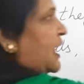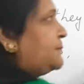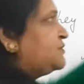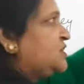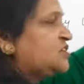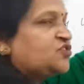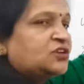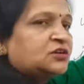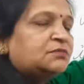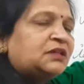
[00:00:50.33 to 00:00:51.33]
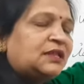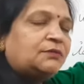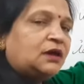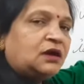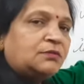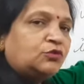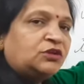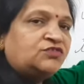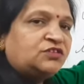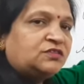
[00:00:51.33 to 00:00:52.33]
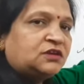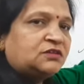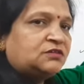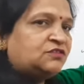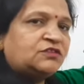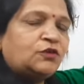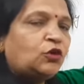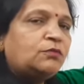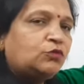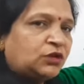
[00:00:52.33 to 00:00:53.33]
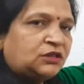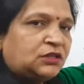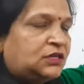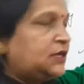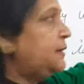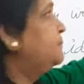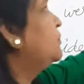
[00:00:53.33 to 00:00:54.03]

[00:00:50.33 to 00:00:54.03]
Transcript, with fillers: एब्स्ट्रैक्शन मतलब अमूर्त चित्रण जिसकी कोई मूर्त नहीं है